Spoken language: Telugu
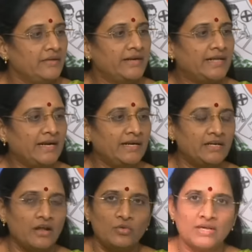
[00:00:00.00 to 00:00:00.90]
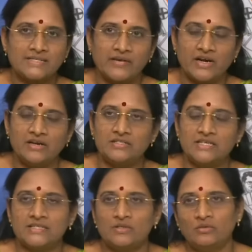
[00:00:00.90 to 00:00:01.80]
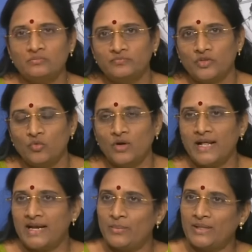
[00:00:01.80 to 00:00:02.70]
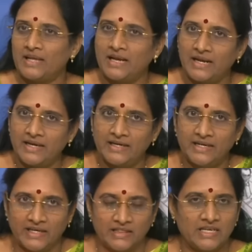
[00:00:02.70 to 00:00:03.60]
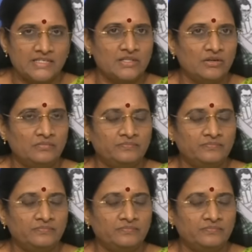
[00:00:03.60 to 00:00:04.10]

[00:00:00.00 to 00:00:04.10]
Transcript: వీటన్నిటిలో కూడా సవరణలు చేస్తూ ఉన్న నిబంధనలన్నింటినీ ఎత్తేస్తూ